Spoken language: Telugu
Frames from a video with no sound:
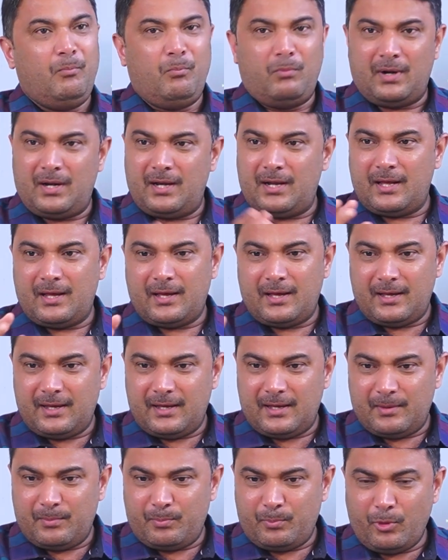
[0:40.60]
మొన్న
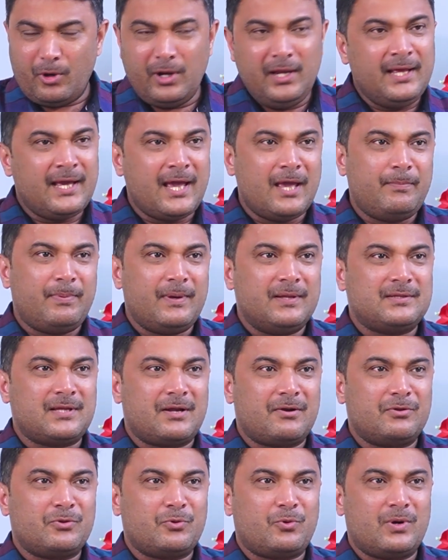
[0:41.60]
పోలింగ్ అయిపోయిన
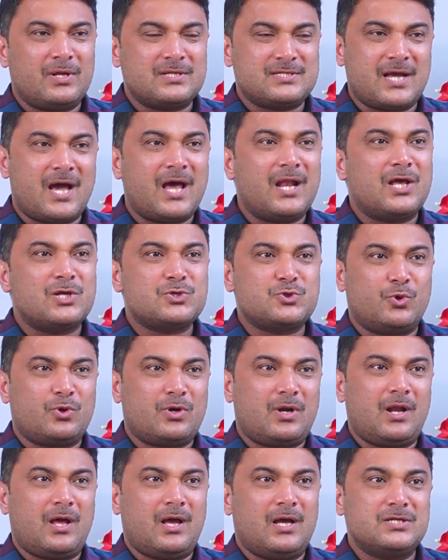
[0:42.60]
తర్వాత కూడా చాలా
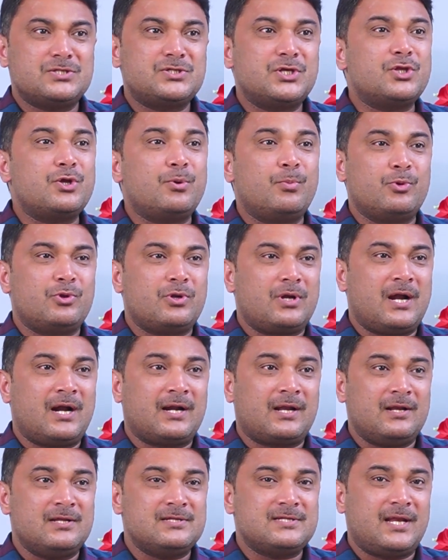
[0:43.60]
చోట్ల చెదురుముదురు
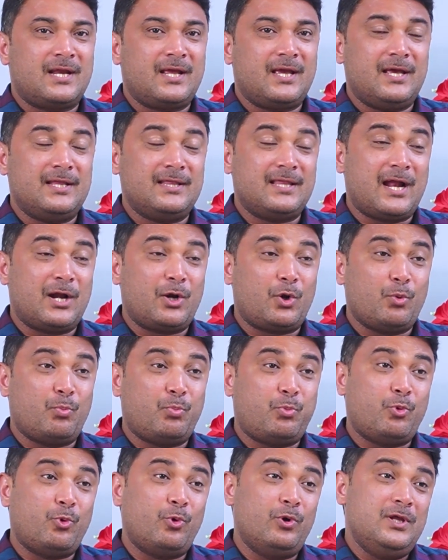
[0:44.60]
ఘటనలు జరిగాయి దాంట్లో
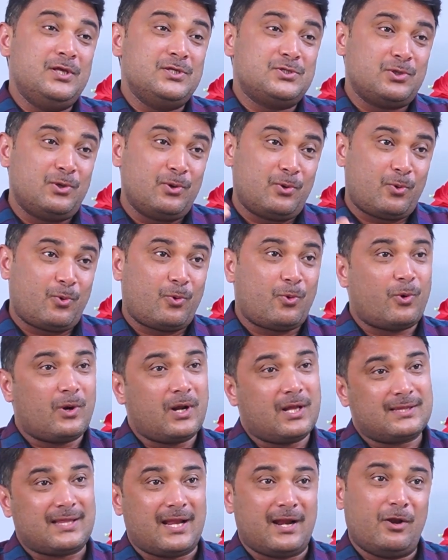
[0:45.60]
పోలీసులు
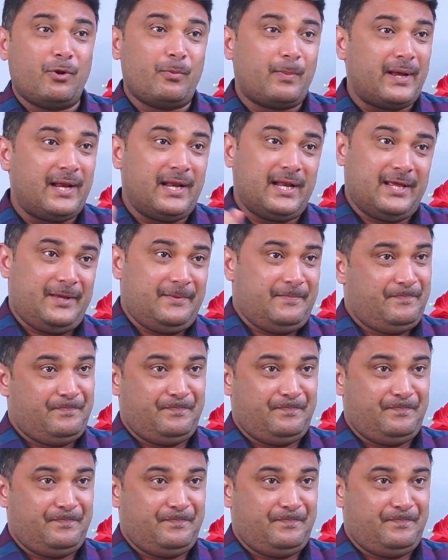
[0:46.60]
కూడా తలలు పగిలాయి